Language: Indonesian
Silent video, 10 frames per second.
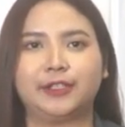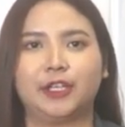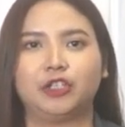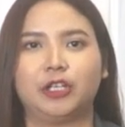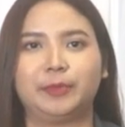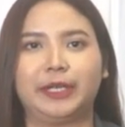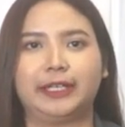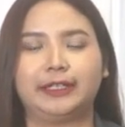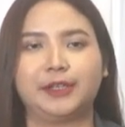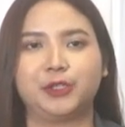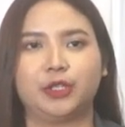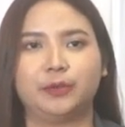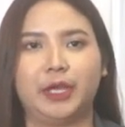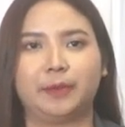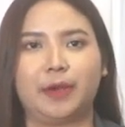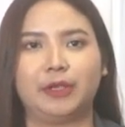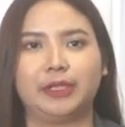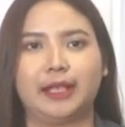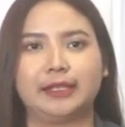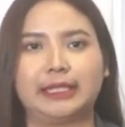Sekjen Partai Nasdem
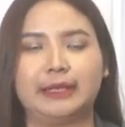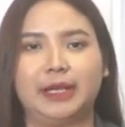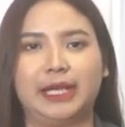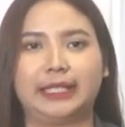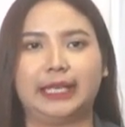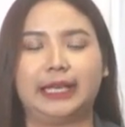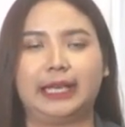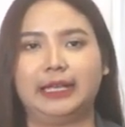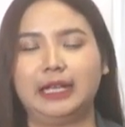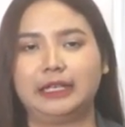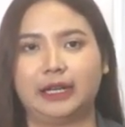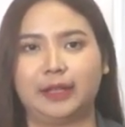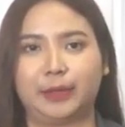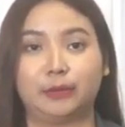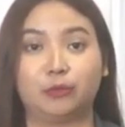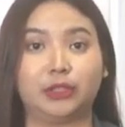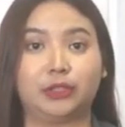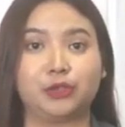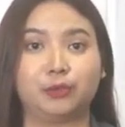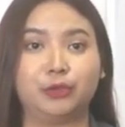Hermawi Taslim mengatakan dalam
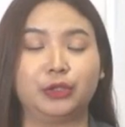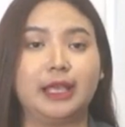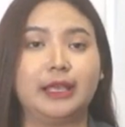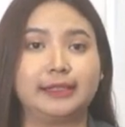pertemuan tersebut,